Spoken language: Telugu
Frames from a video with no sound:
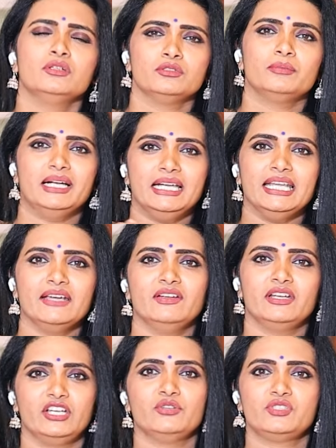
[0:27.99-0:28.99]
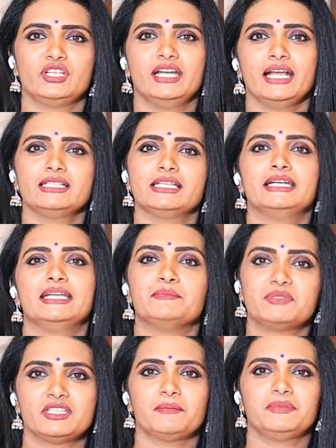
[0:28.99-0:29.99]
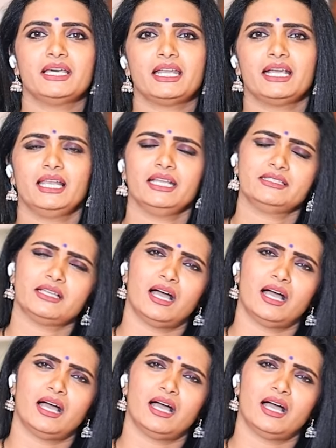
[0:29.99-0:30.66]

సో మళ్ళీ ఏమైనా రెడ్యూస్ చేయడానికి చిన్న టిప్స్ చెప్తారా ఇలా